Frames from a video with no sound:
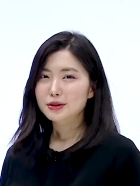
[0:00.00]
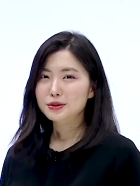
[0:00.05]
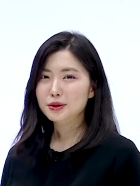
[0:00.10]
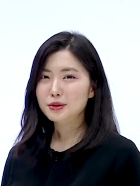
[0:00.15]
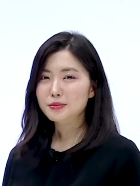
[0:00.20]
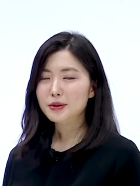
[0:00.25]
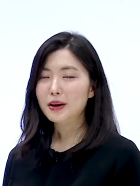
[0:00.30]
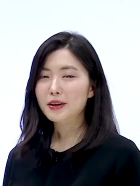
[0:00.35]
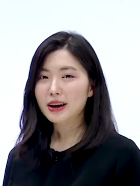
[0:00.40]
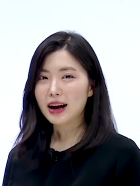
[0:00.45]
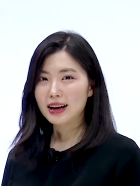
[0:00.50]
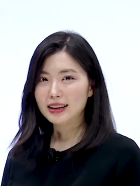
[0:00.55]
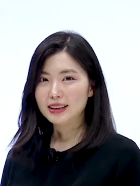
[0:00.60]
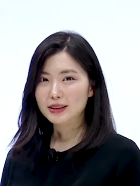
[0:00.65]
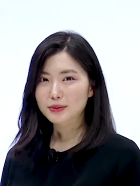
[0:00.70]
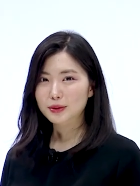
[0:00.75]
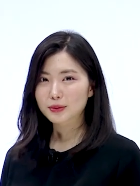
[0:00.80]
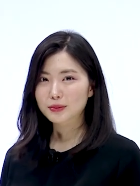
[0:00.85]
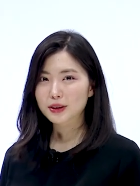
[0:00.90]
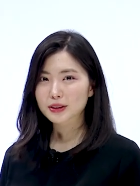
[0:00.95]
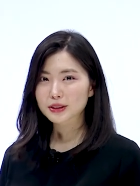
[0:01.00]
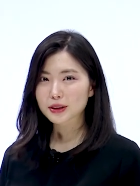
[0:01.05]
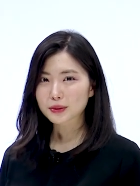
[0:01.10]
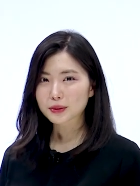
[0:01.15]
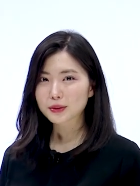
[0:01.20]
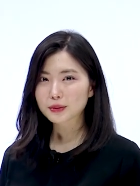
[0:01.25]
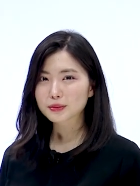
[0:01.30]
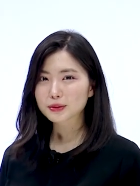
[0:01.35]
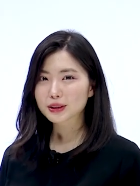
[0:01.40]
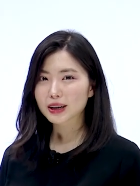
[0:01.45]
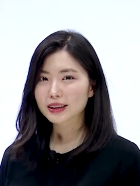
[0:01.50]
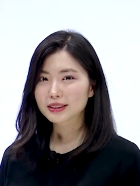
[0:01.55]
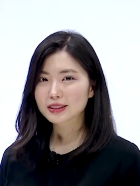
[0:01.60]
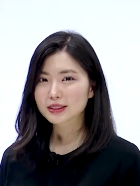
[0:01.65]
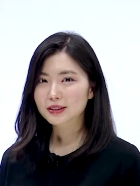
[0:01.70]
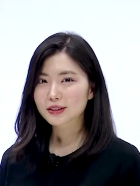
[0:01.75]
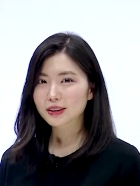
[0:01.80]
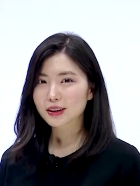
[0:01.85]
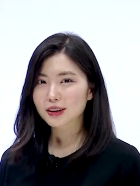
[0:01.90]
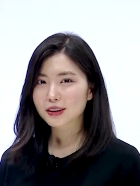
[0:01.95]
총평 강의 보면서 공부하는
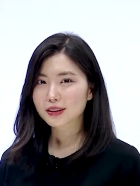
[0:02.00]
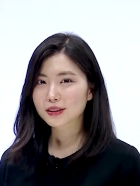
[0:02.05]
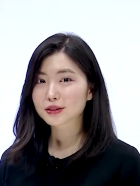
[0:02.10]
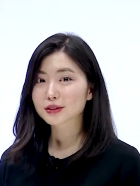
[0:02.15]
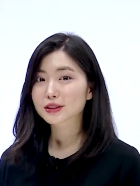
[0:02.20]
거예요.